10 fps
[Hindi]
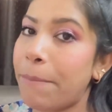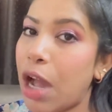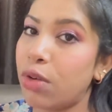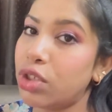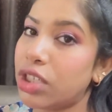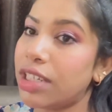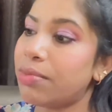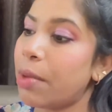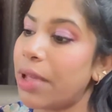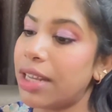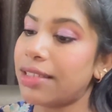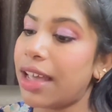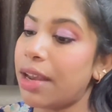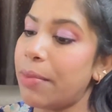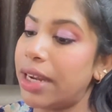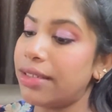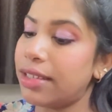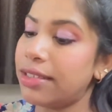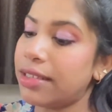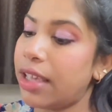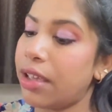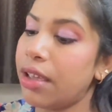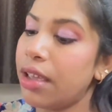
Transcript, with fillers: पाउच इसमें मेरे सारे मेडिसिन हैं